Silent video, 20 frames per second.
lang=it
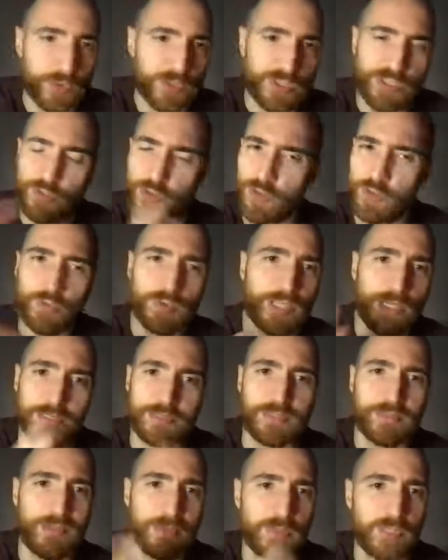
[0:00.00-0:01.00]
Queste sono tutte
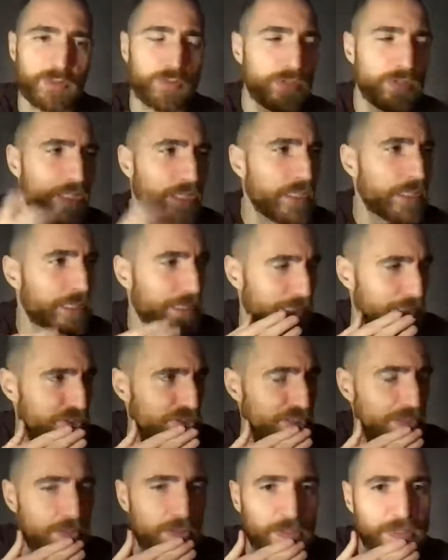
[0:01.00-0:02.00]
cattive abitudini che
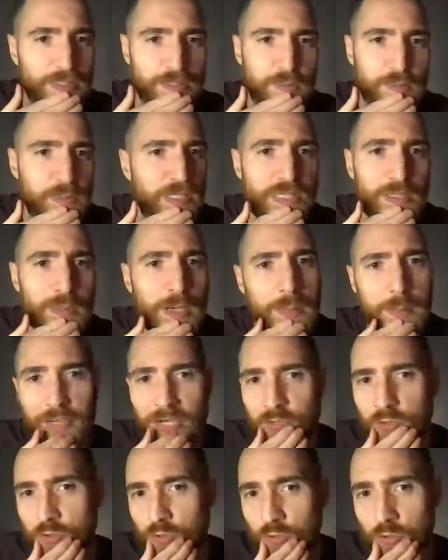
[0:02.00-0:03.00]
c'erano anche prima,
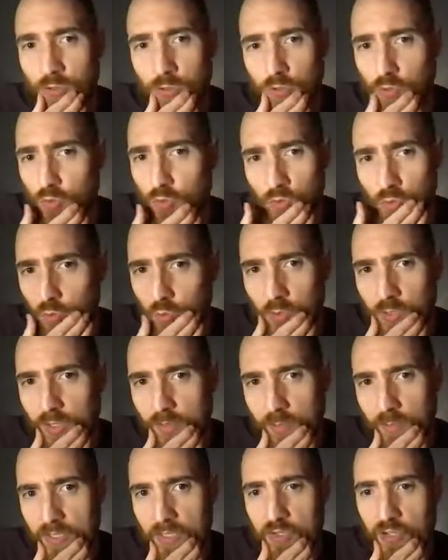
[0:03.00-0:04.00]
però sono, sono
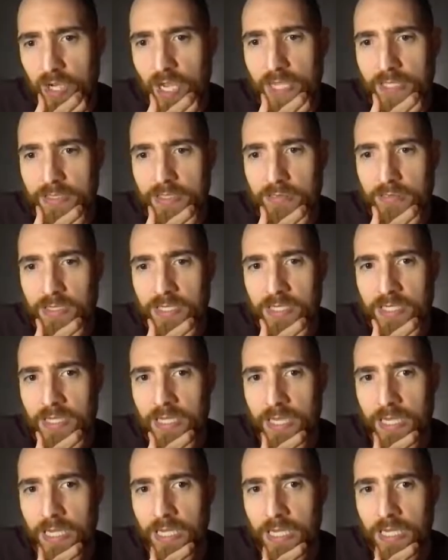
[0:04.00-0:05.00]
tutte peggiorate in
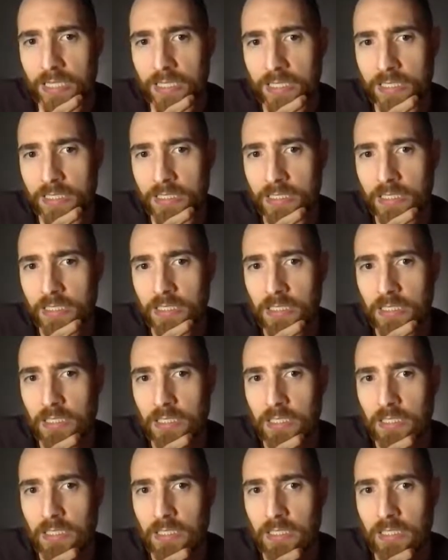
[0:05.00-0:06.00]
maniera
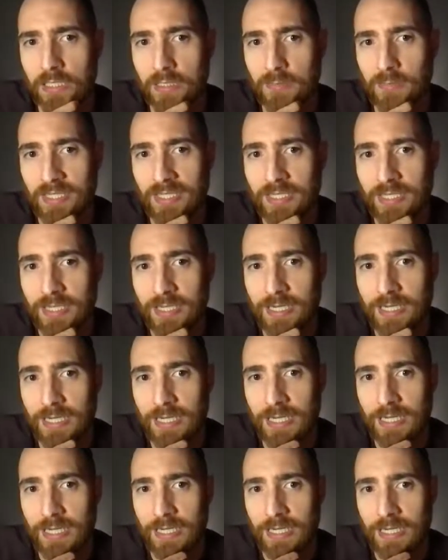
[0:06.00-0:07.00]
in
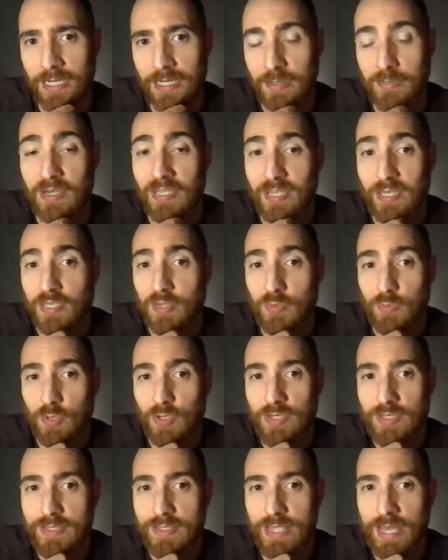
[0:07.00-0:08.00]
maniera, in maniera
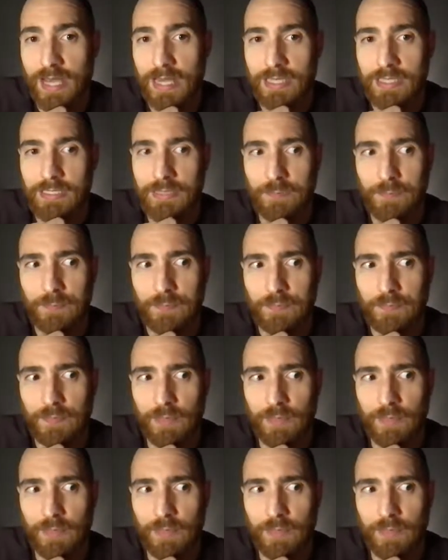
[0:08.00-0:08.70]
esponenziale.